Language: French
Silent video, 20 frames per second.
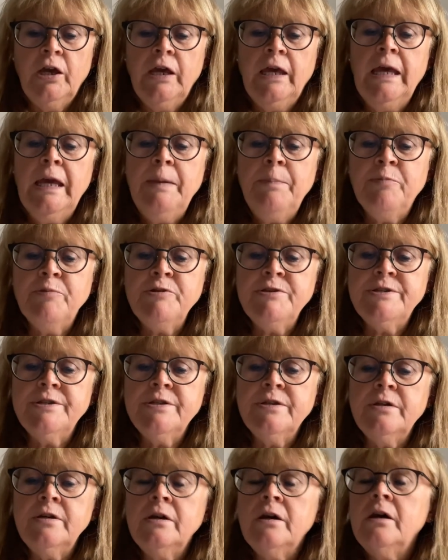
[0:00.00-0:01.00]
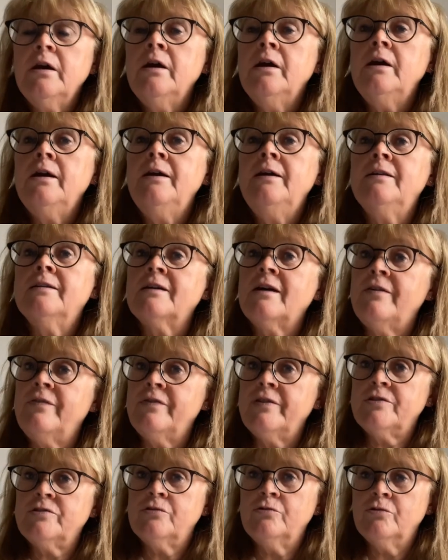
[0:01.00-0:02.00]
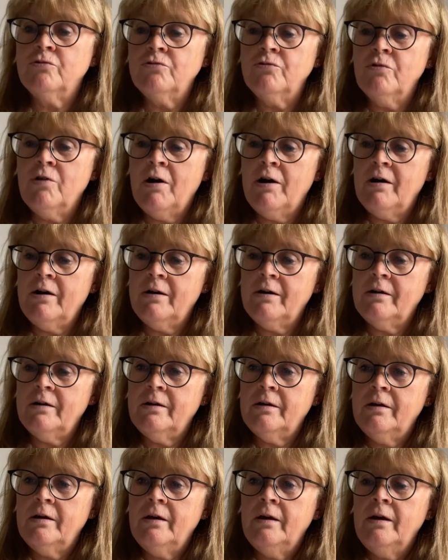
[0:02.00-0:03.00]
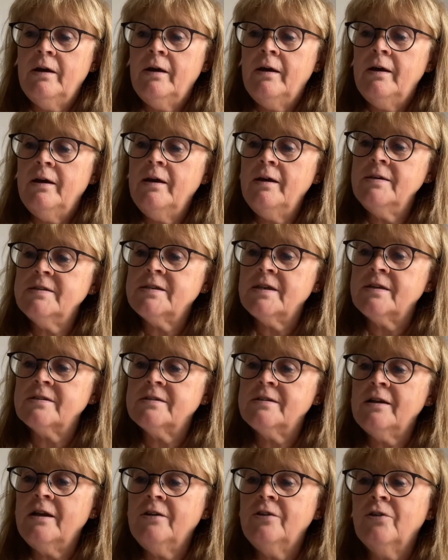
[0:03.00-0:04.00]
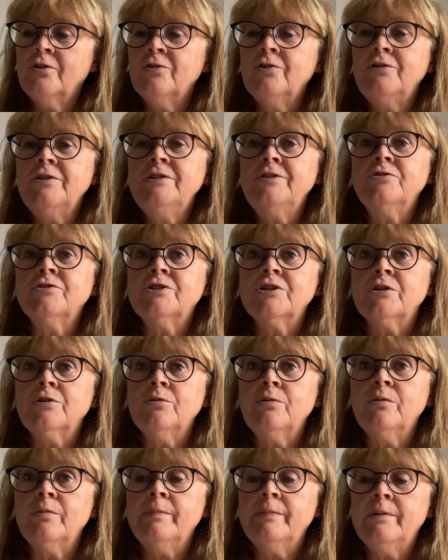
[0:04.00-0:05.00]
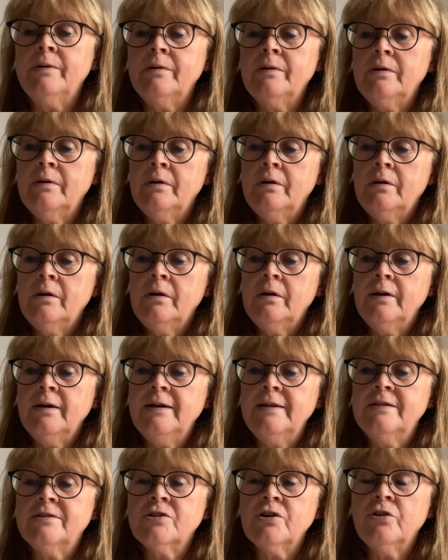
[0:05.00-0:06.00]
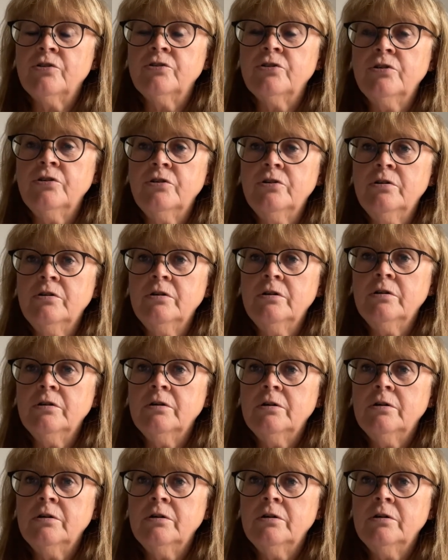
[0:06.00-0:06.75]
Épuisé, il traverse le couloir et s'installe dans le lit de Jérôme. Il s'endort